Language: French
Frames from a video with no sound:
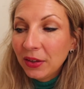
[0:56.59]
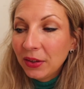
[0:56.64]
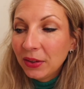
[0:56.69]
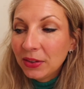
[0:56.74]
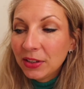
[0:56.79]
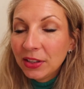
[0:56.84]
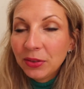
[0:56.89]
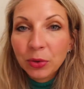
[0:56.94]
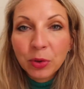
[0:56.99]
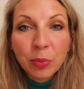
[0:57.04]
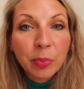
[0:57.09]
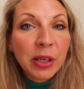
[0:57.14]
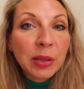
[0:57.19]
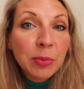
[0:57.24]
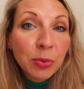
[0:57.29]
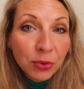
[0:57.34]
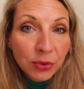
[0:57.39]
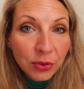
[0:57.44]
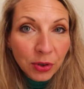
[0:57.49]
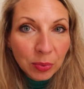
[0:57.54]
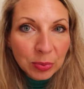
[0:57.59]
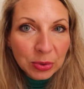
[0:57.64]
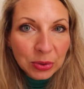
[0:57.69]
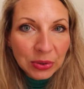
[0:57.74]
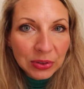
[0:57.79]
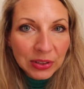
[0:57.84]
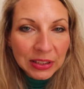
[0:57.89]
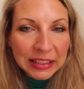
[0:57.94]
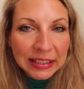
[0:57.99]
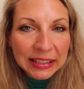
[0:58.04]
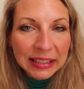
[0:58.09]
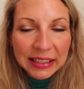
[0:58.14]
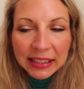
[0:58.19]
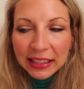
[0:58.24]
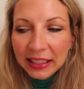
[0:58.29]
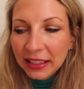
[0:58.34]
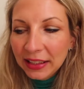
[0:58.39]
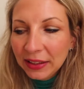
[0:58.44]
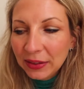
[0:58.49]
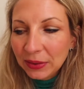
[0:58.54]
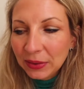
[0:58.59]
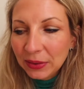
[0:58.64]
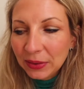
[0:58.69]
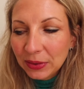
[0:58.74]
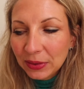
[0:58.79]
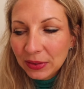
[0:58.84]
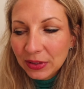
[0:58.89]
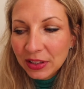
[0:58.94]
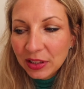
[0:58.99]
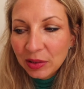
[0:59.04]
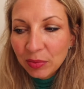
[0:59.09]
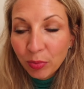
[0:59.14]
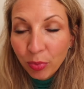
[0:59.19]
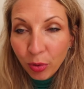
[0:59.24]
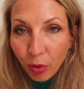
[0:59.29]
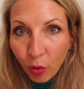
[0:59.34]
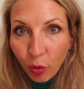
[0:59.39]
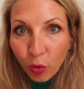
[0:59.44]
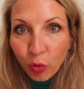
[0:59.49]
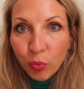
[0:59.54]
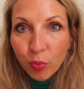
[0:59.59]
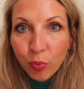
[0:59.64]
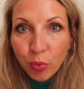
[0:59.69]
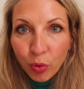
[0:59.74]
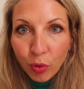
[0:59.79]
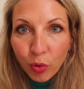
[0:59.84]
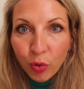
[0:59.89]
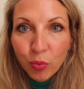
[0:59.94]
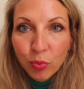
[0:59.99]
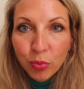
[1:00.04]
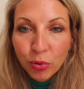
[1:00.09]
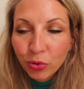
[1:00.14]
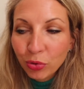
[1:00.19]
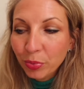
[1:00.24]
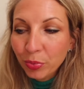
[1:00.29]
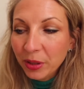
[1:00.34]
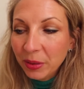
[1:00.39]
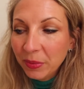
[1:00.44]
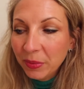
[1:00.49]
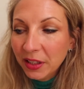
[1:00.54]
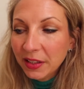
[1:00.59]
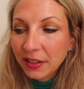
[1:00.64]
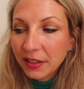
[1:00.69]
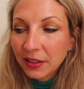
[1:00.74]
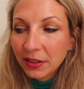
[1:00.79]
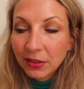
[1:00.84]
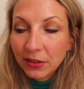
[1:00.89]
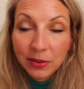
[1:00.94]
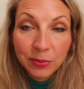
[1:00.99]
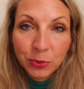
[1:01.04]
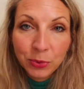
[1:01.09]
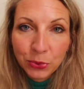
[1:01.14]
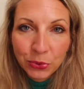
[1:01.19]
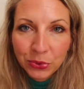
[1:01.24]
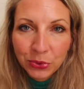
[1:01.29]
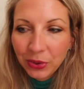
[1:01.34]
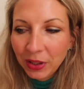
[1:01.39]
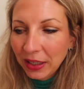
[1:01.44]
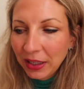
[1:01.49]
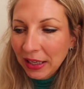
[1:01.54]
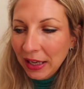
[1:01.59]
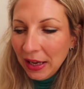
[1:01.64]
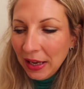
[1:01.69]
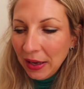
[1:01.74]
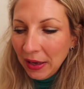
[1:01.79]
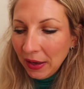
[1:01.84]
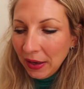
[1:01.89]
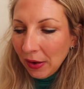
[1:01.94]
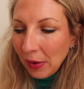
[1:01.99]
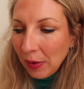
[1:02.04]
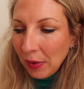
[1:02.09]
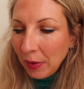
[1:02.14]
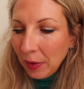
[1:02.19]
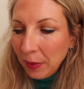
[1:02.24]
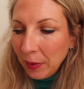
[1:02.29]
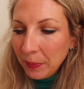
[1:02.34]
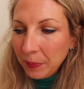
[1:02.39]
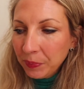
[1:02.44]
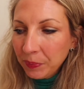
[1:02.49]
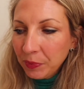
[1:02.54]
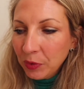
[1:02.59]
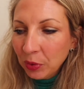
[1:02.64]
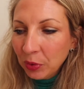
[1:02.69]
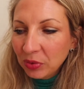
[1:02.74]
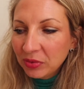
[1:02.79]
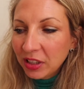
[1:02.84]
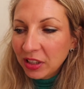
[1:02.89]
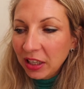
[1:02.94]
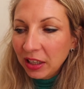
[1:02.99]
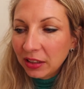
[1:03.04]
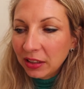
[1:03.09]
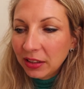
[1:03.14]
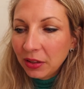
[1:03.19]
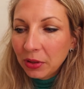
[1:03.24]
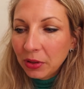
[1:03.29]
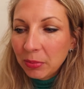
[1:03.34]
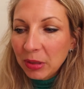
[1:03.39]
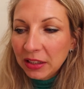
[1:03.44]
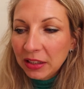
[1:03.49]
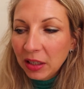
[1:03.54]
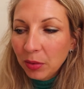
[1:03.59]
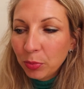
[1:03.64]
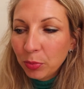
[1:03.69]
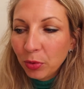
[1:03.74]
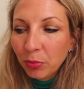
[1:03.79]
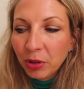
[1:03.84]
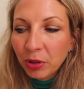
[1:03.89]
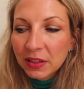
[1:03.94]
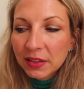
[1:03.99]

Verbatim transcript: j'ai donc pris mon temps pour le lire et j'ai beaucoup, beaucoup, beaucoup aimé. J'aime toujours. Euh, donc voilà, Kawabata pour moi